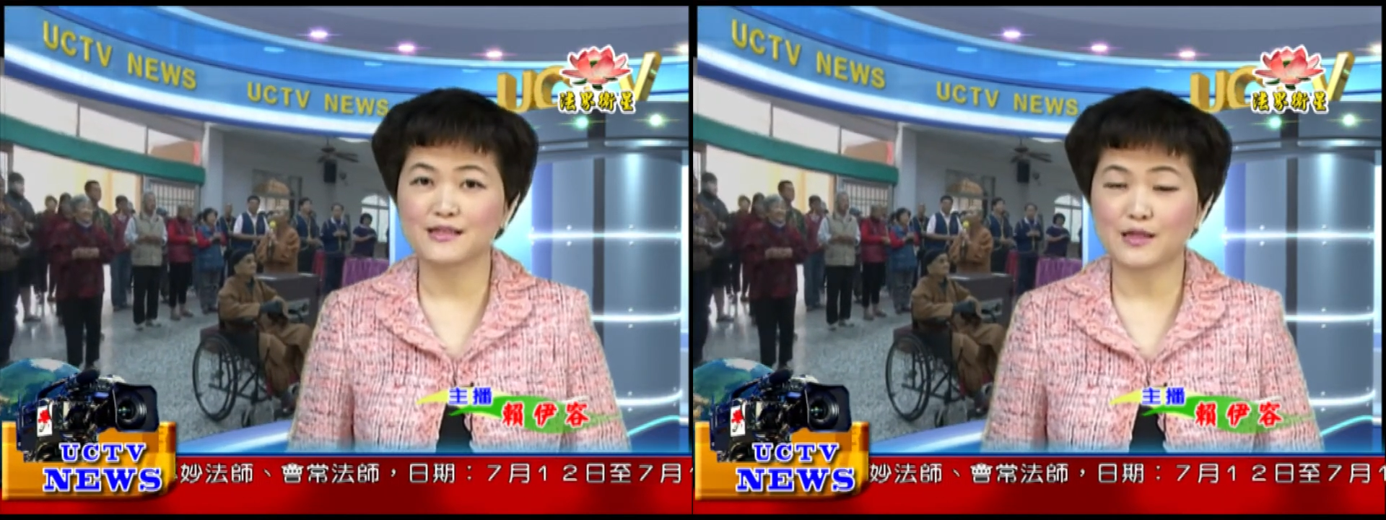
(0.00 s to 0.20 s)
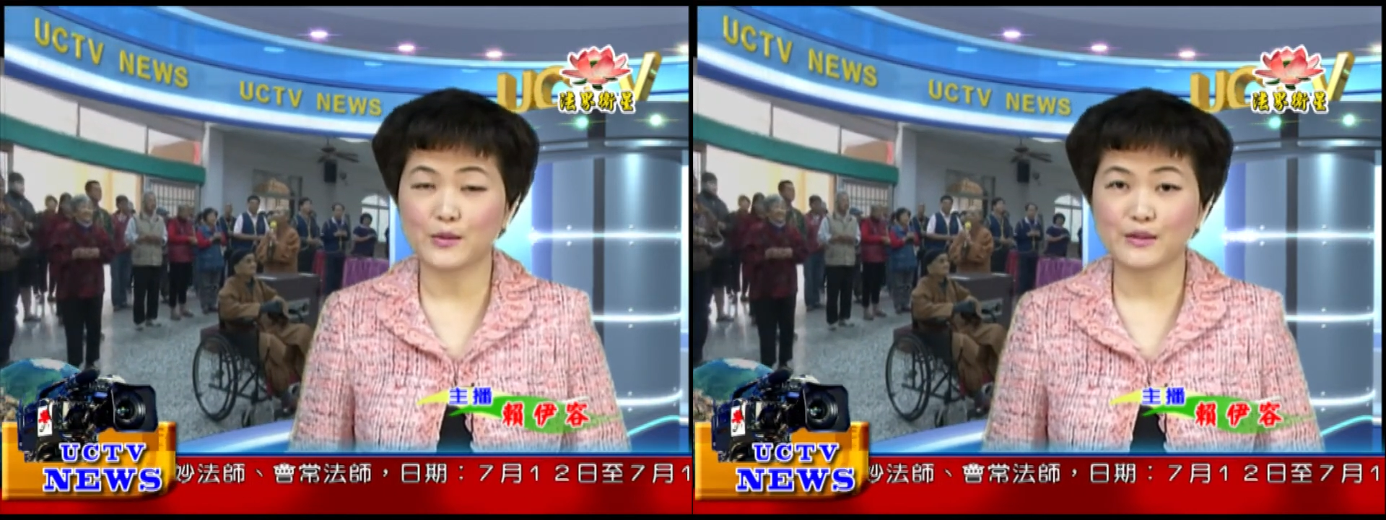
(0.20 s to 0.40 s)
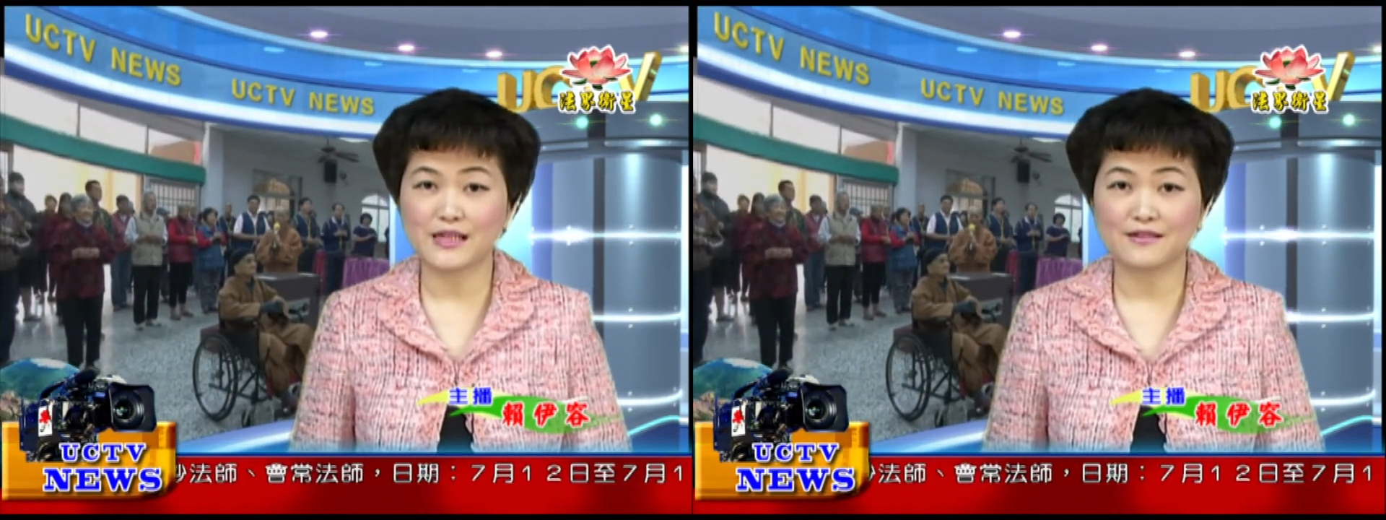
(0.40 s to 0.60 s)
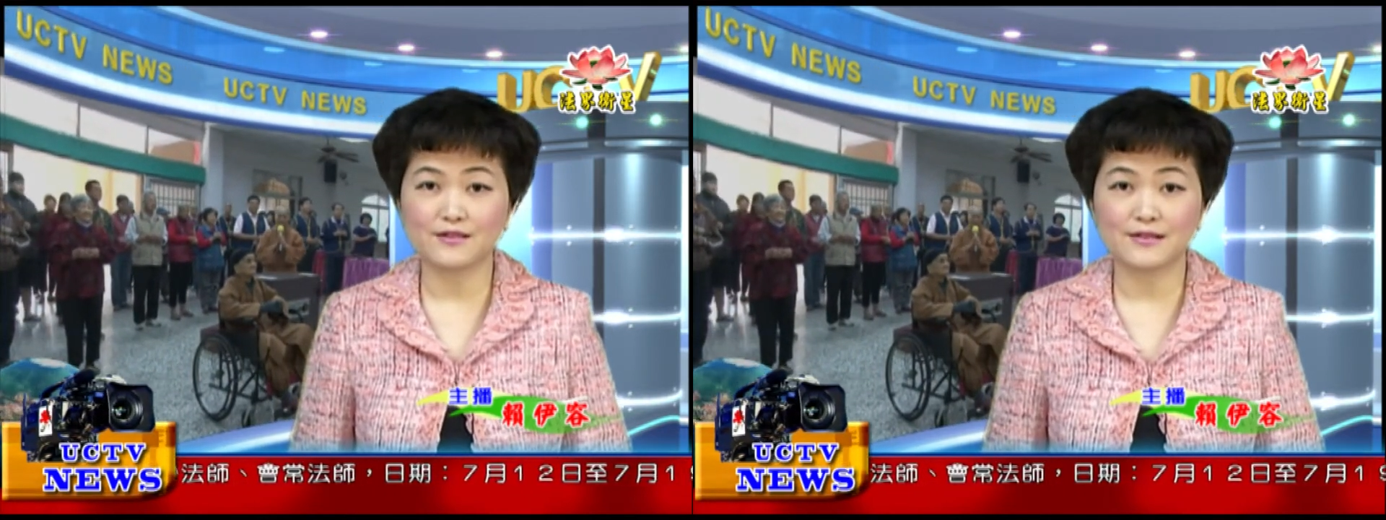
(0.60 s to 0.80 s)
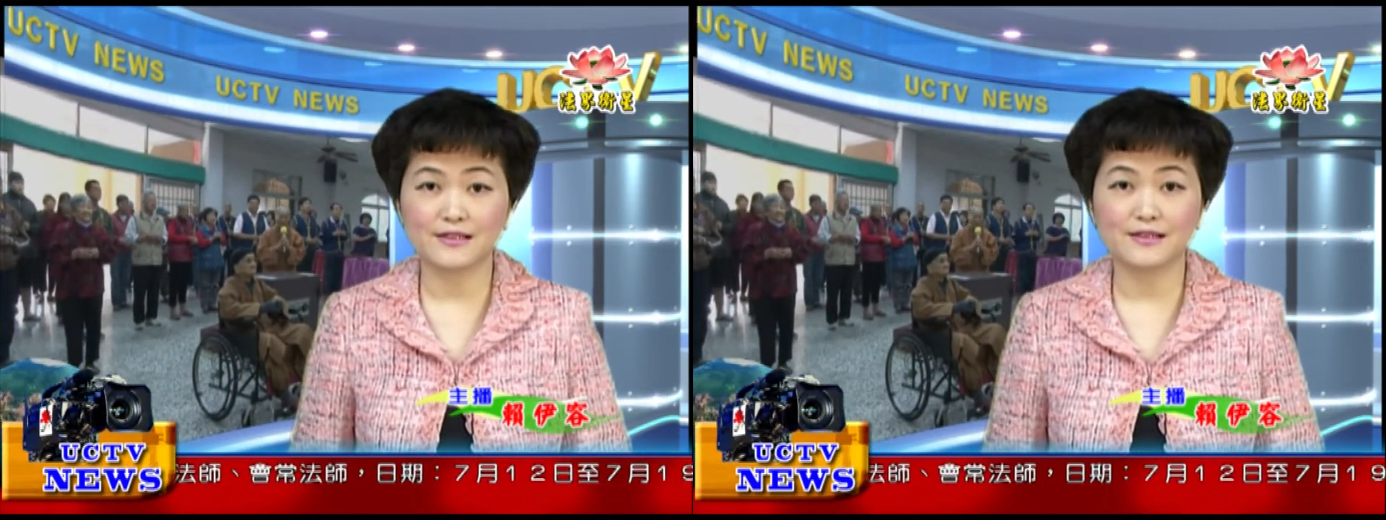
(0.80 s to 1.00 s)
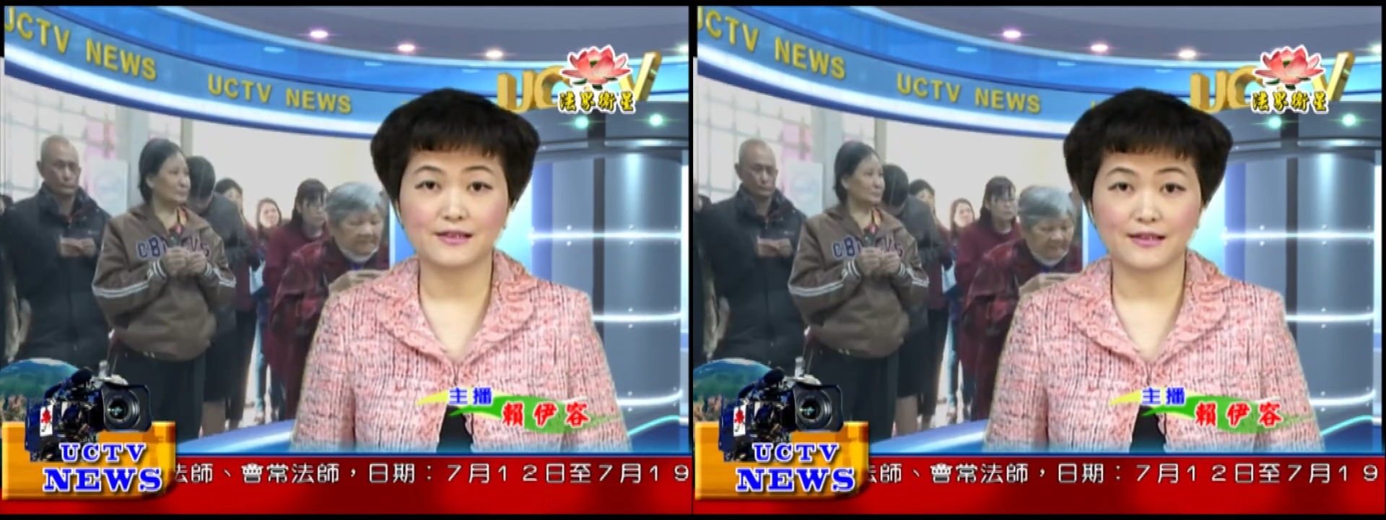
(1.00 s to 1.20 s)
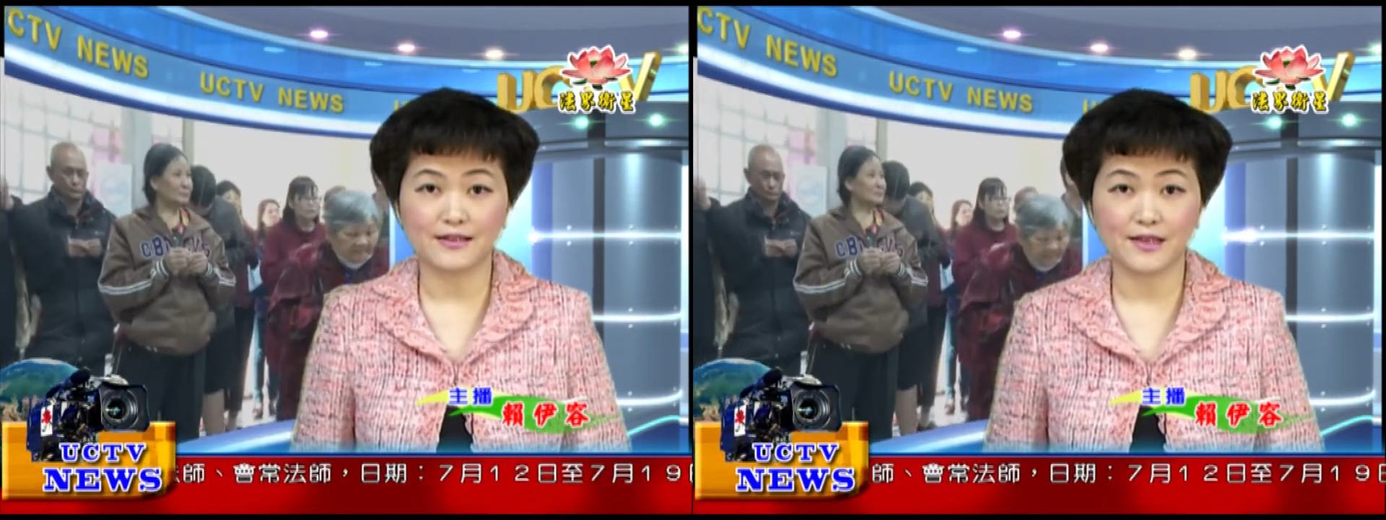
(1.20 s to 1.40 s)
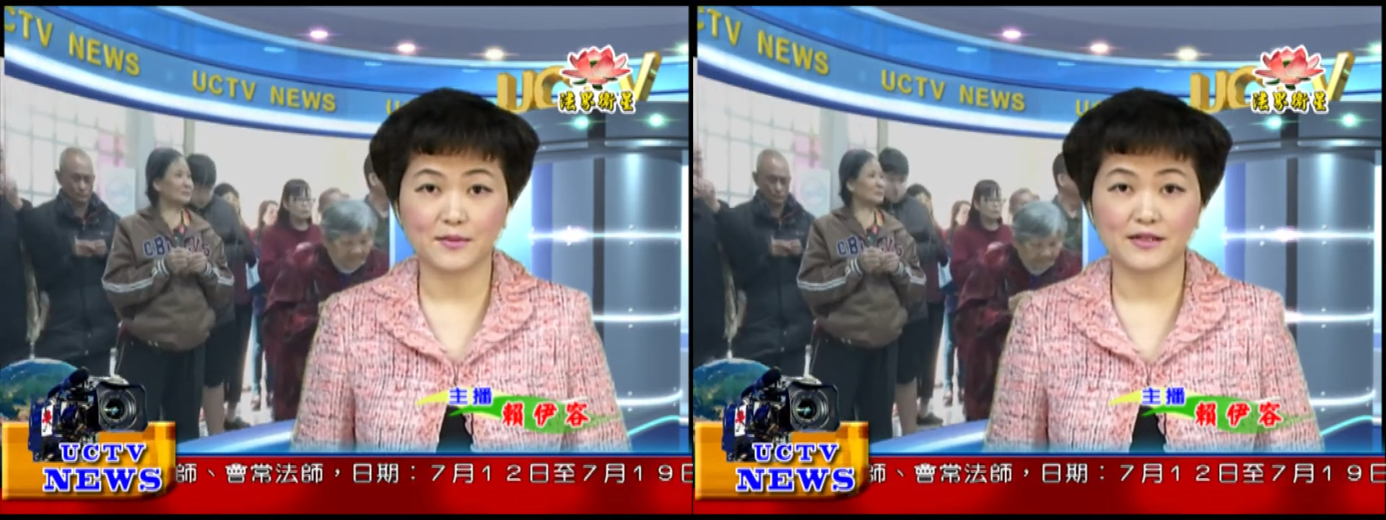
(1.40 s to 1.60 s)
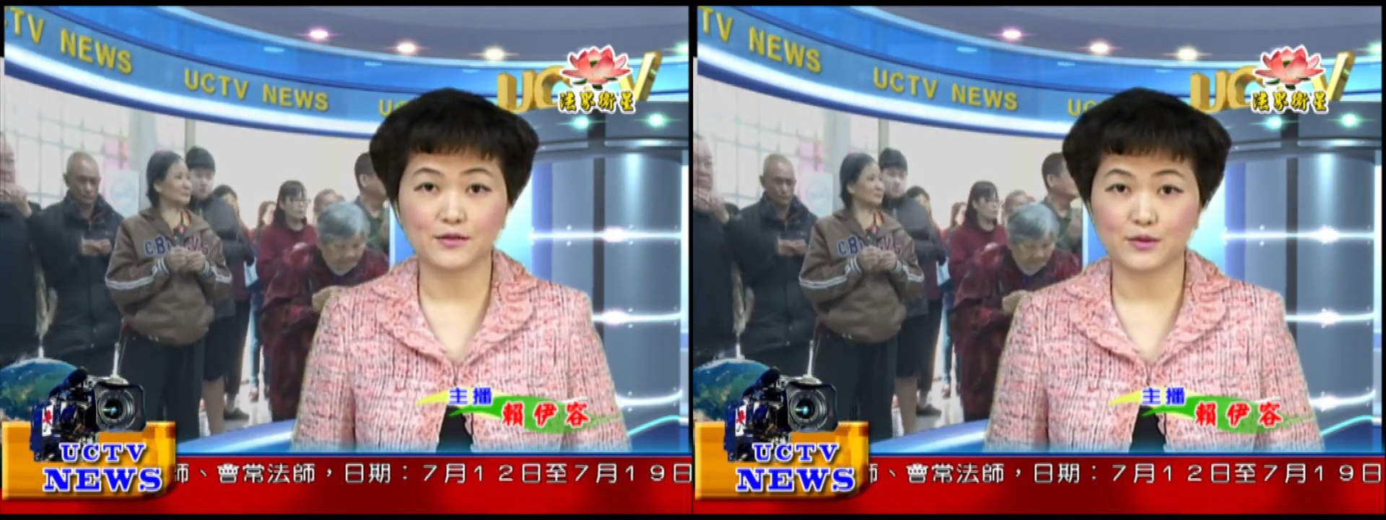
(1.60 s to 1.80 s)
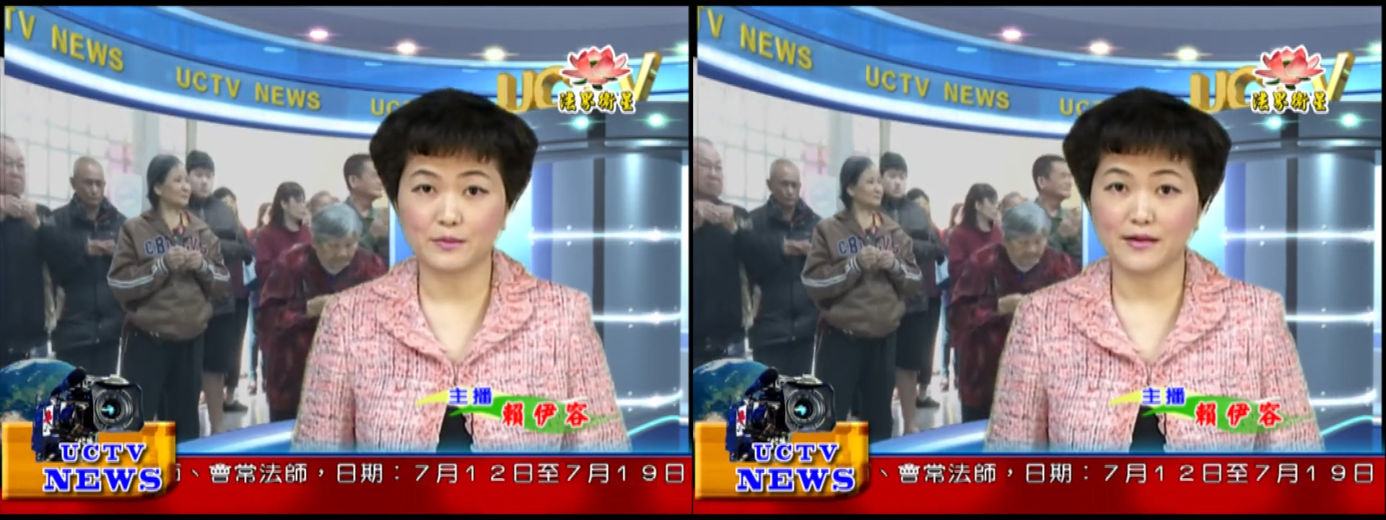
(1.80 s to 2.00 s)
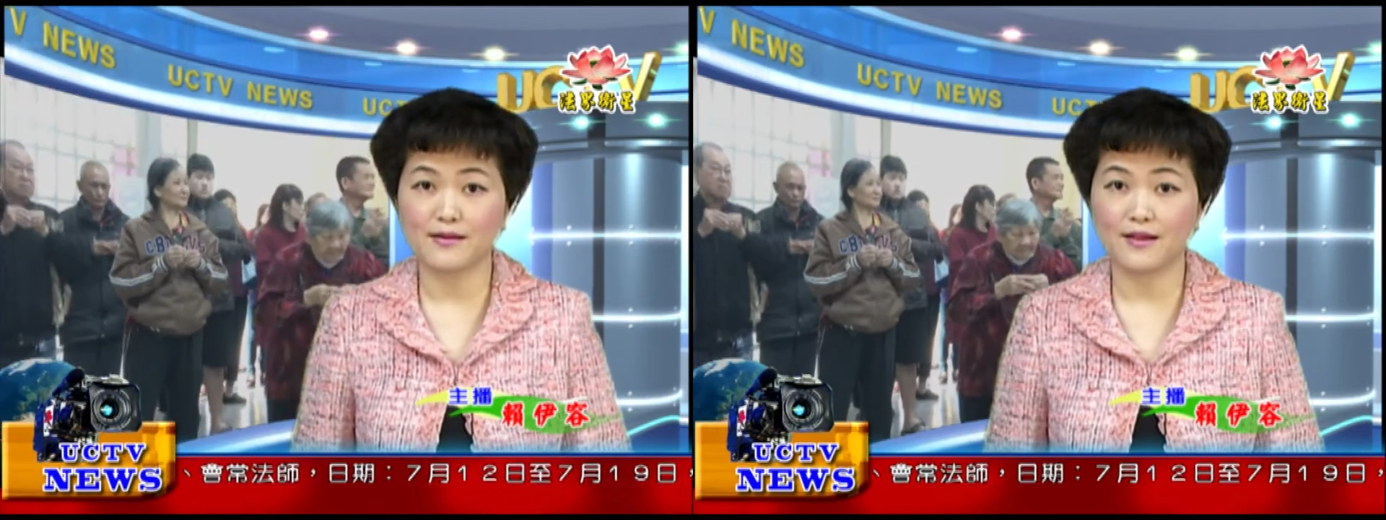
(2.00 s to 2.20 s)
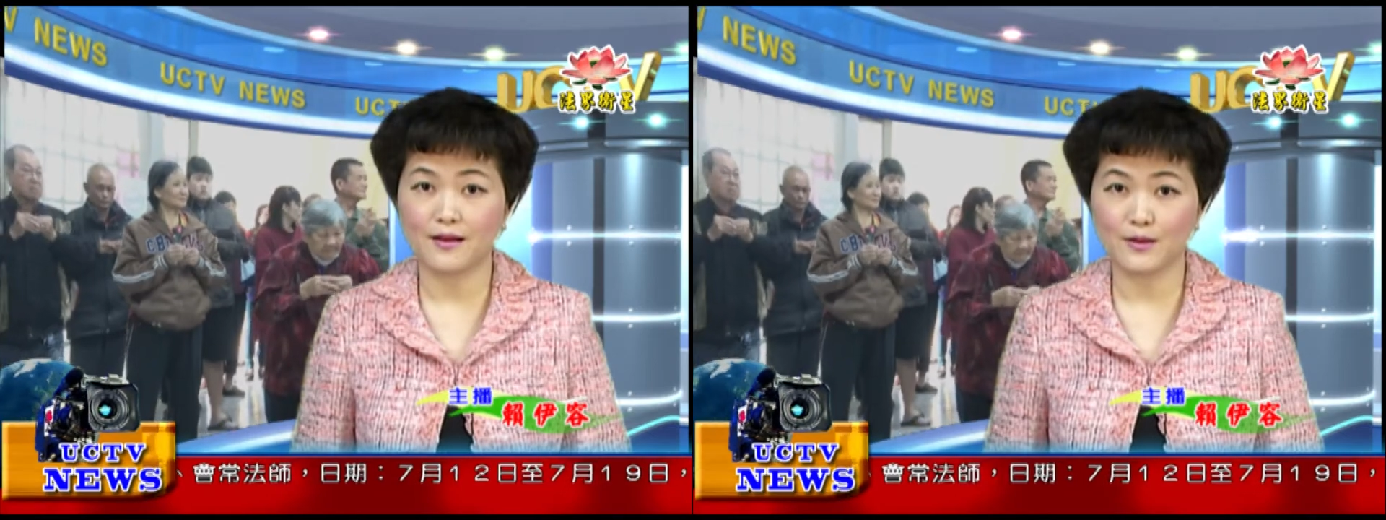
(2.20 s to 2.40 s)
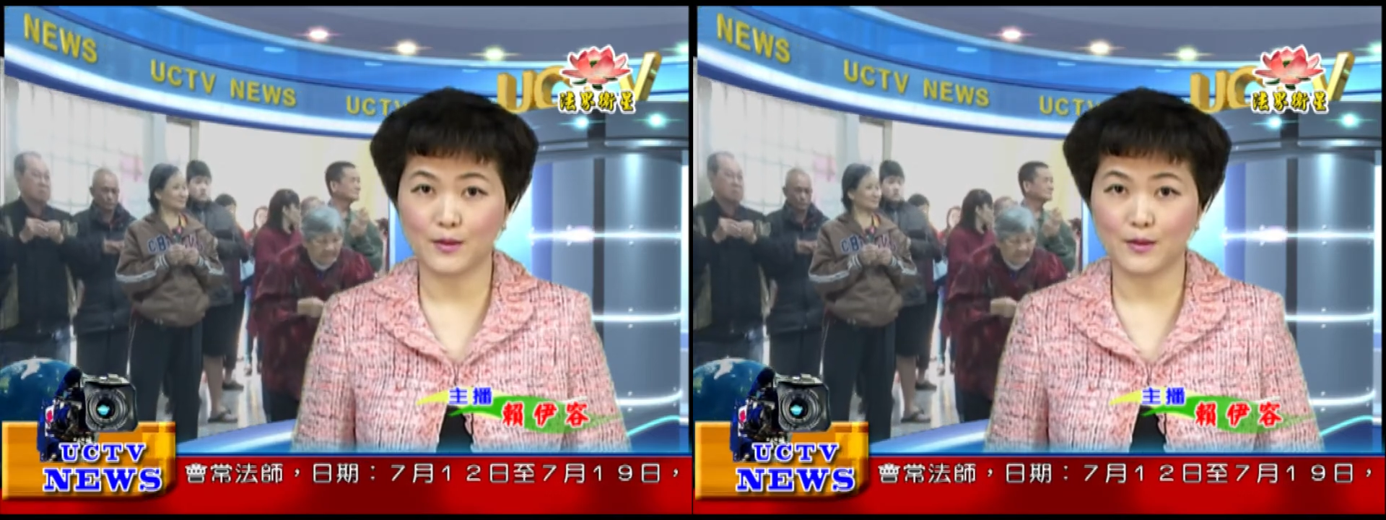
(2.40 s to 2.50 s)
朝元禅寺也特别举办了